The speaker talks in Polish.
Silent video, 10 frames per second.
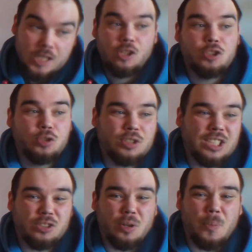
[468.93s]
To jest to,
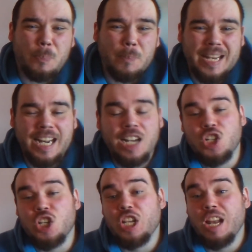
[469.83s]
za co my
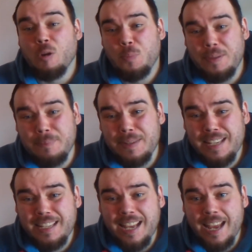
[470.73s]
gracze nie
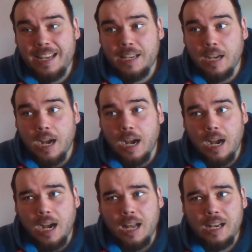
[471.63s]
lubimy jej,
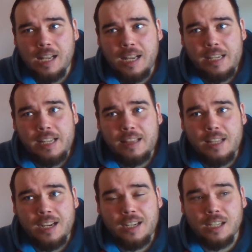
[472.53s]
ale
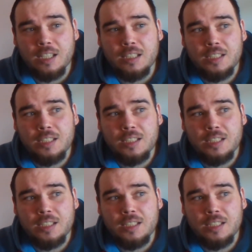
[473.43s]
jednak